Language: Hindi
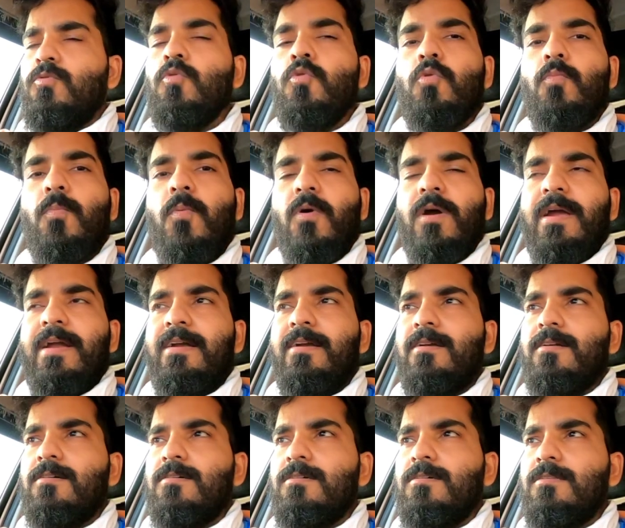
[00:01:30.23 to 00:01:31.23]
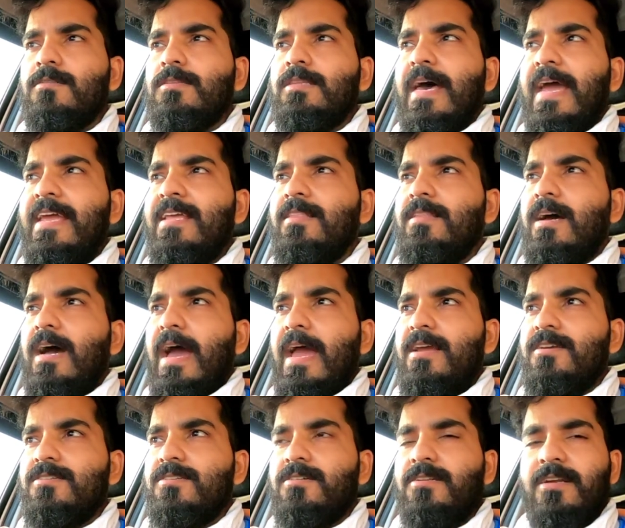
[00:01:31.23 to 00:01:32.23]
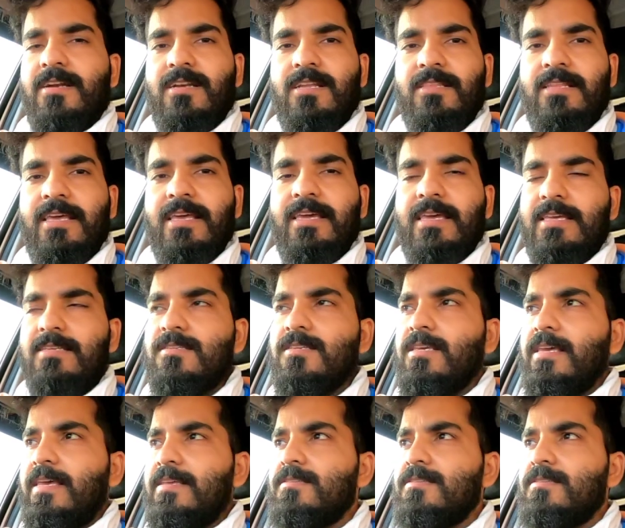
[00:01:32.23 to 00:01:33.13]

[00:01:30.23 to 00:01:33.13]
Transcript: टू पॉइंट नाइन आइशो रेटिन है किसी